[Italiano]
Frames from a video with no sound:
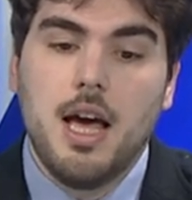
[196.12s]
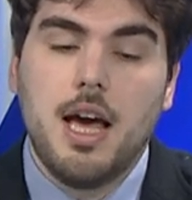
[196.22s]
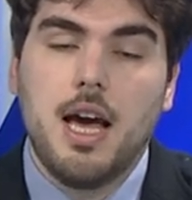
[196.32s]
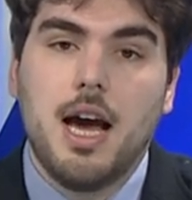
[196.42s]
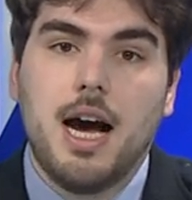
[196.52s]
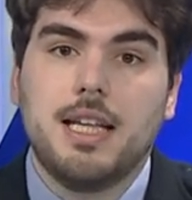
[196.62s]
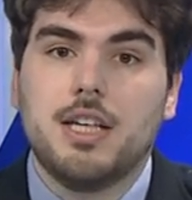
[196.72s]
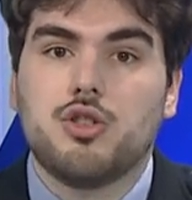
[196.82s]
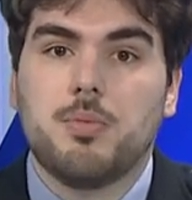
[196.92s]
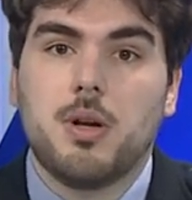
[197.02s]
eh,
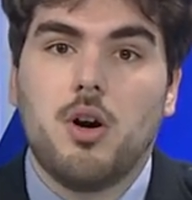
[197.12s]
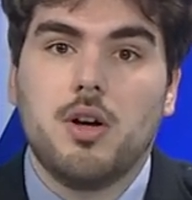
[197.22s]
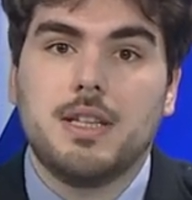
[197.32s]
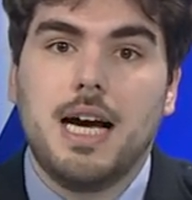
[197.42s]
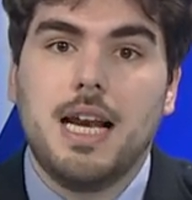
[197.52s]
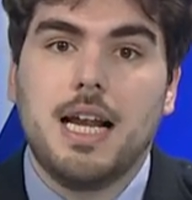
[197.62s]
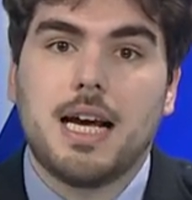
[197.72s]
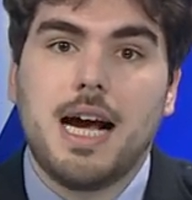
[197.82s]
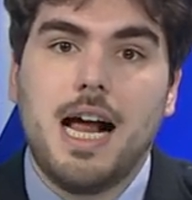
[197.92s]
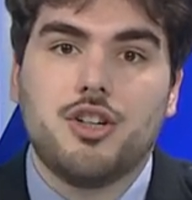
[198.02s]
adesso però
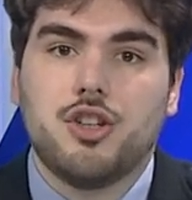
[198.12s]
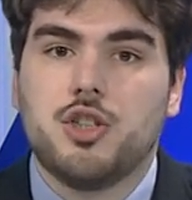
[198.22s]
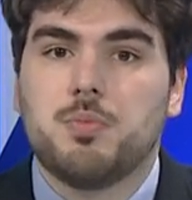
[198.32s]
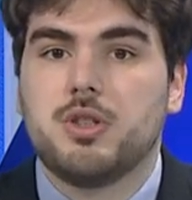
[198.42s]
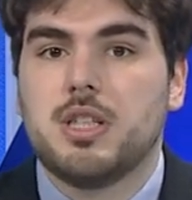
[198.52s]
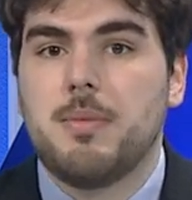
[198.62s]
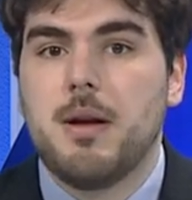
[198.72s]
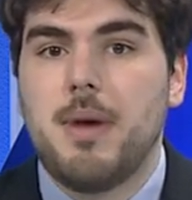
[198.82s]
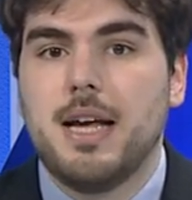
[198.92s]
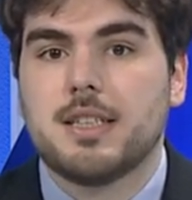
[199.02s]
dal calcio ci spostiamo
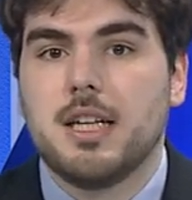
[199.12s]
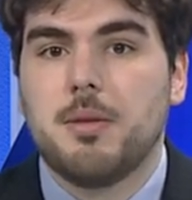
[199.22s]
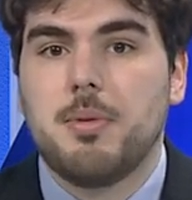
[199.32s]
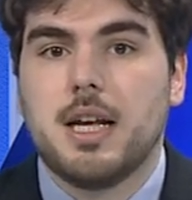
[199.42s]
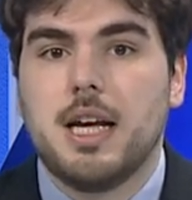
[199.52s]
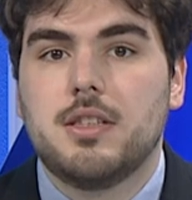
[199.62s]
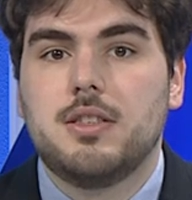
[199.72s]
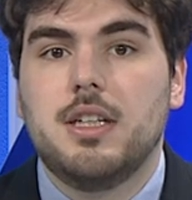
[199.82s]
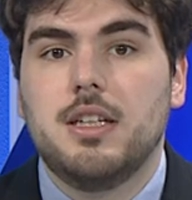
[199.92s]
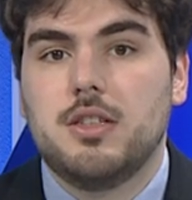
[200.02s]
al basket perché
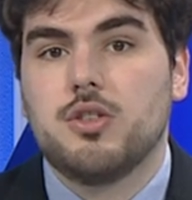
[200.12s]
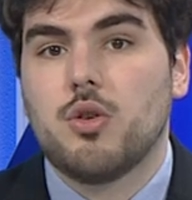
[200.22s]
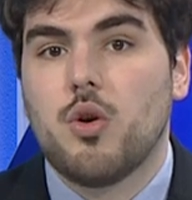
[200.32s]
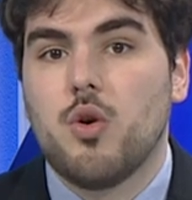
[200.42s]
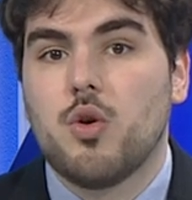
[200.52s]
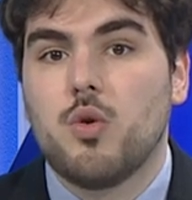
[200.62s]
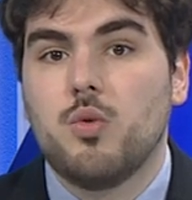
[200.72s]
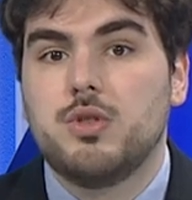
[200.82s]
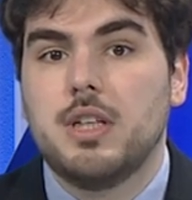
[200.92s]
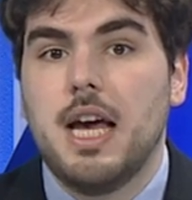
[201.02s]
sì, si sono
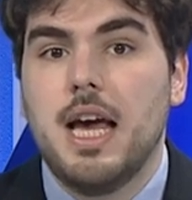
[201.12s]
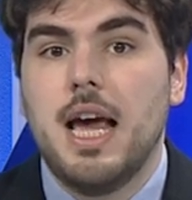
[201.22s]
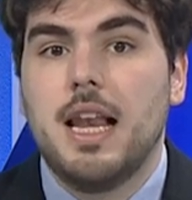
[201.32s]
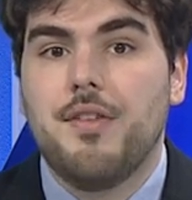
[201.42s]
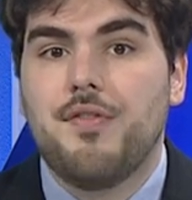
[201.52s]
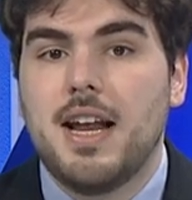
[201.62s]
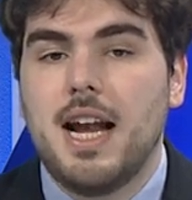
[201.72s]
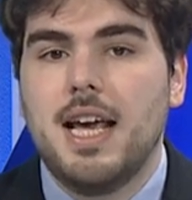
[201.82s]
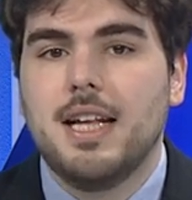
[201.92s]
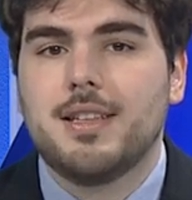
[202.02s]
concluse le
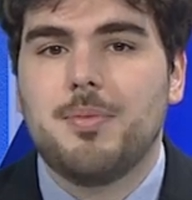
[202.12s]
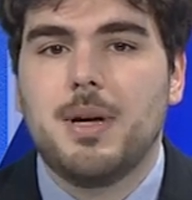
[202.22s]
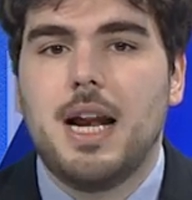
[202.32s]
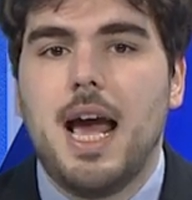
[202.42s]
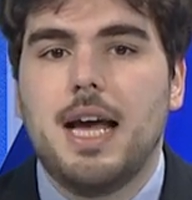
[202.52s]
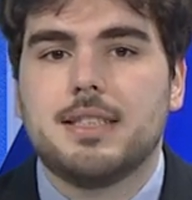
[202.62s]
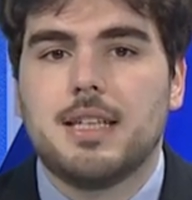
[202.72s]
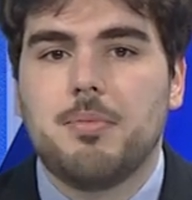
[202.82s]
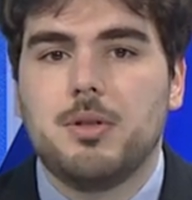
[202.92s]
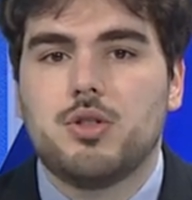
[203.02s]
final eight per
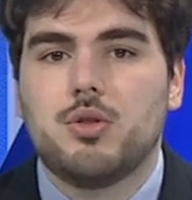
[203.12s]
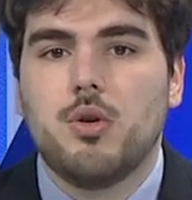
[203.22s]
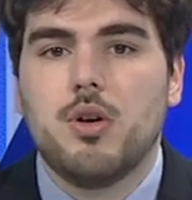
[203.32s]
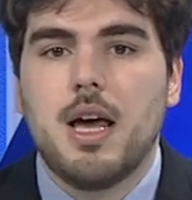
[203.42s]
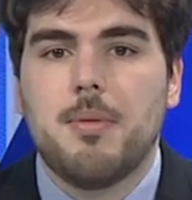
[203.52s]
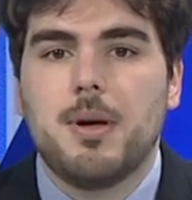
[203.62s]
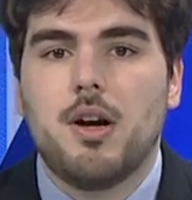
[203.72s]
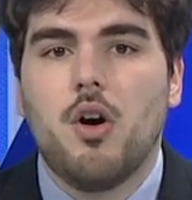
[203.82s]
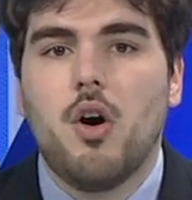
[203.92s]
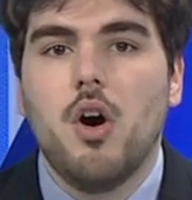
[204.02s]
Estra Pistoia,
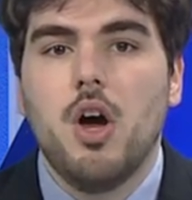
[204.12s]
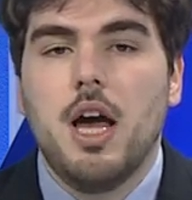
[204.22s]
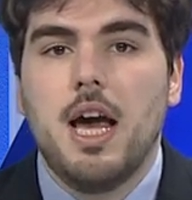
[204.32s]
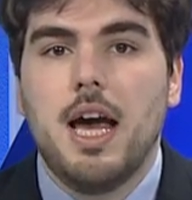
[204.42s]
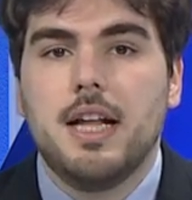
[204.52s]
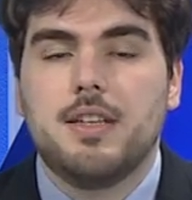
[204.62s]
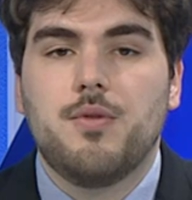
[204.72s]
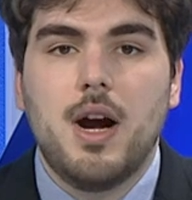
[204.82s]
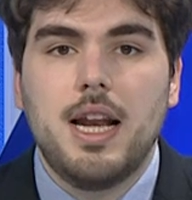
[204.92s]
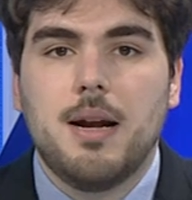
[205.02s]
però eh,
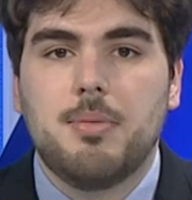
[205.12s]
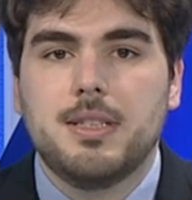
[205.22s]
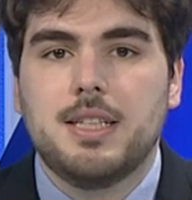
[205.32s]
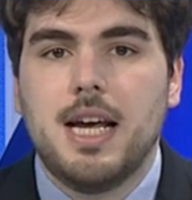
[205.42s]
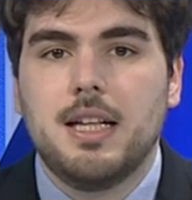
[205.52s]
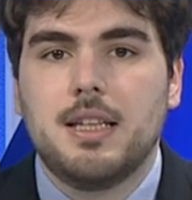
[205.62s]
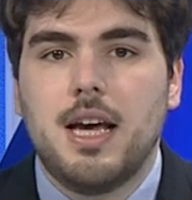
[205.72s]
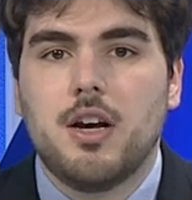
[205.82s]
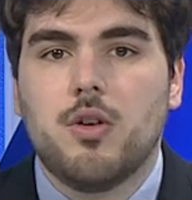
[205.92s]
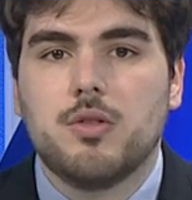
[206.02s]
TVL era
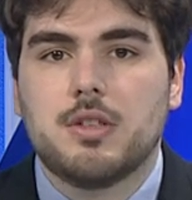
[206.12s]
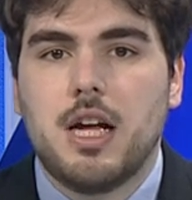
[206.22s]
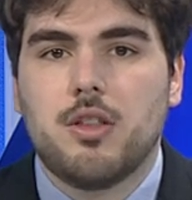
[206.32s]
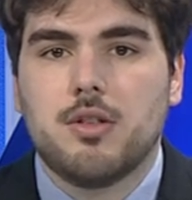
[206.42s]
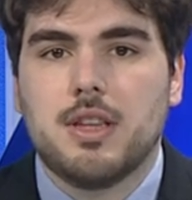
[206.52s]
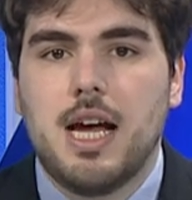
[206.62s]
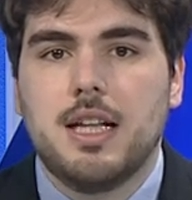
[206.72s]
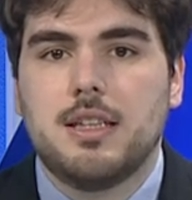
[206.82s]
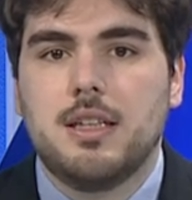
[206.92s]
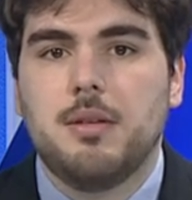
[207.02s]
presente, ha incontrato
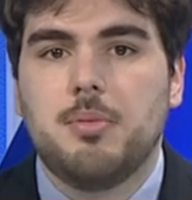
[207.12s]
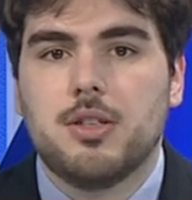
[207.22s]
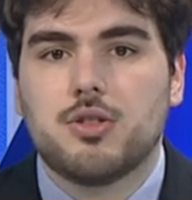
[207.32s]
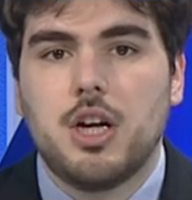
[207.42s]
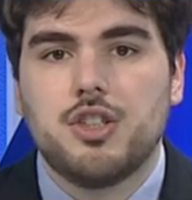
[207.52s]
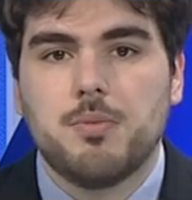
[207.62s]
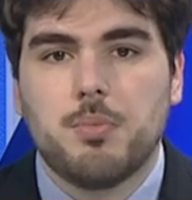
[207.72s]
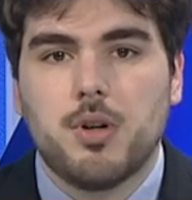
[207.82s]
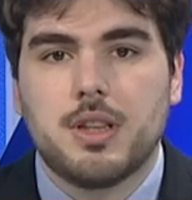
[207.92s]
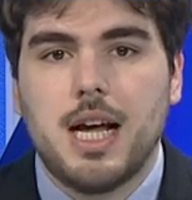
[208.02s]
tanti personaggi
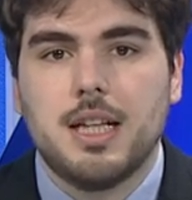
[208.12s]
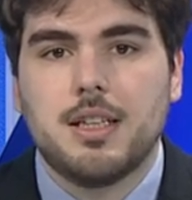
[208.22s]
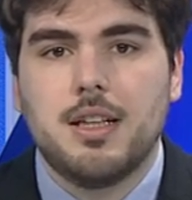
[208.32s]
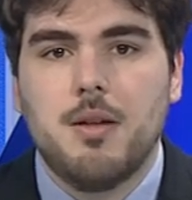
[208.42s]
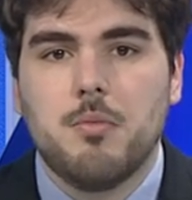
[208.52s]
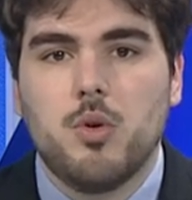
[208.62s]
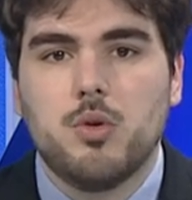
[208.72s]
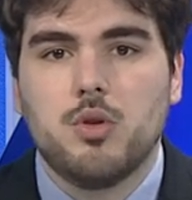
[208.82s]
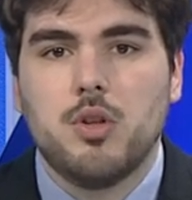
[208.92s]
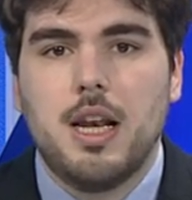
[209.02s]
importanti del
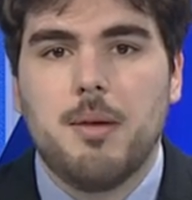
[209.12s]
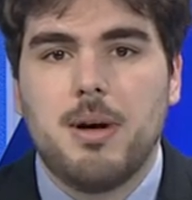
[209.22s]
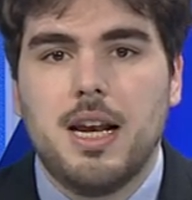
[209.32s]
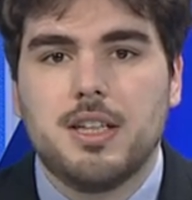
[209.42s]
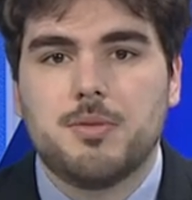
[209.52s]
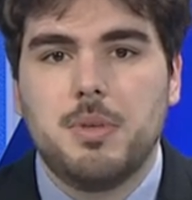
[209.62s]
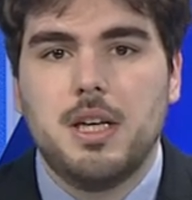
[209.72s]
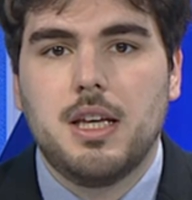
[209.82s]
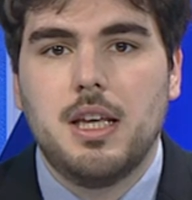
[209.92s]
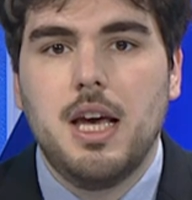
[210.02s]
mondo della palla a
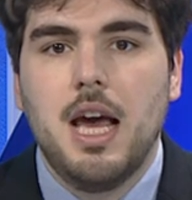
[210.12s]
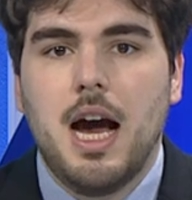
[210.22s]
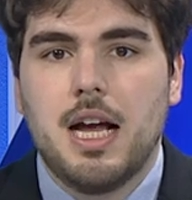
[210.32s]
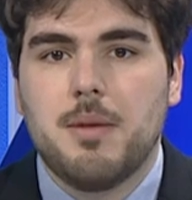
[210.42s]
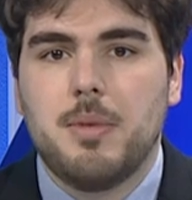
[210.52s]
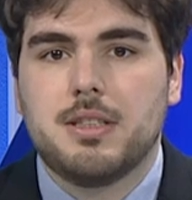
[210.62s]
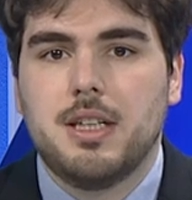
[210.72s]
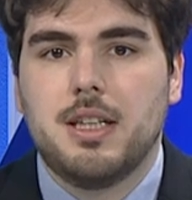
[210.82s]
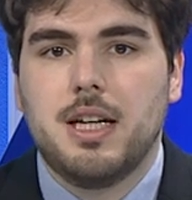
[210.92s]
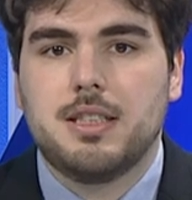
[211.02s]
spicchi, andiamo a
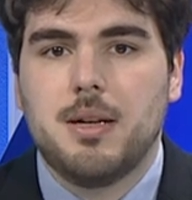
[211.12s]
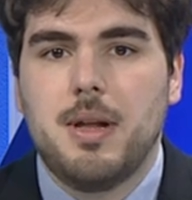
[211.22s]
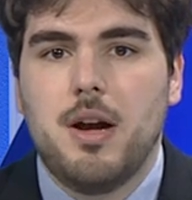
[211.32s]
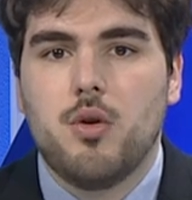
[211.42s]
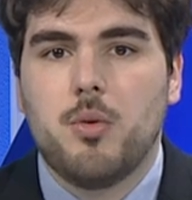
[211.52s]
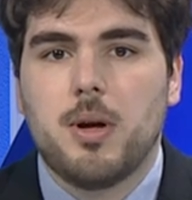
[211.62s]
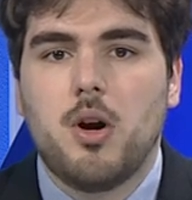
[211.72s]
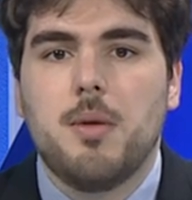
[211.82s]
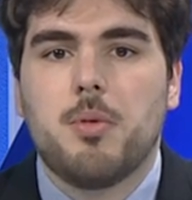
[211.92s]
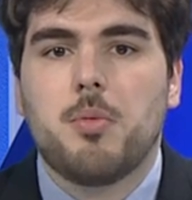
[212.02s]
sentire insieme le loro
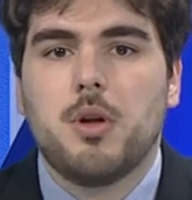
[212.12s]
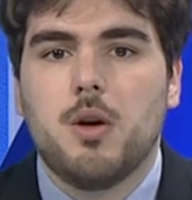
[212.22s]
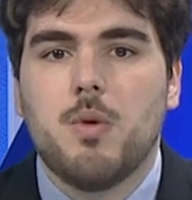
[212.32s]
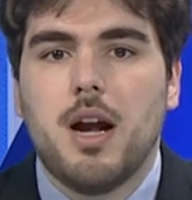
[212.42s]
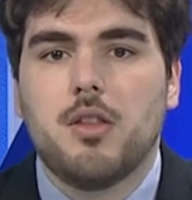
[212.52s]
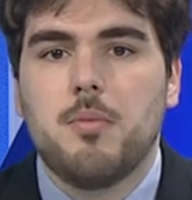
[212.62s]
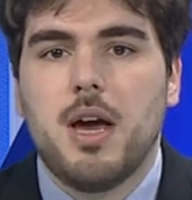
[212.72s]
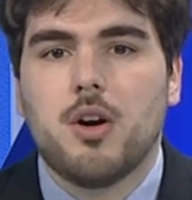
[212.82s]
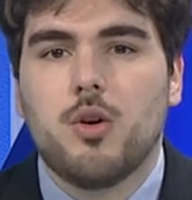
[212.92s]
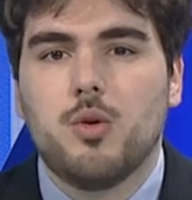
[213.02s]
parole proprio riguardo ai
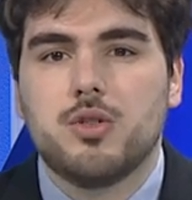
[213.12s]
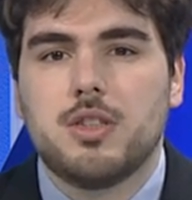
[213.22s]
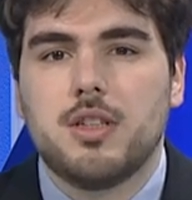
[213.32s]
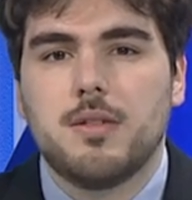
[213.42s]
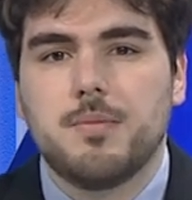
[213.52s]
biancorossi.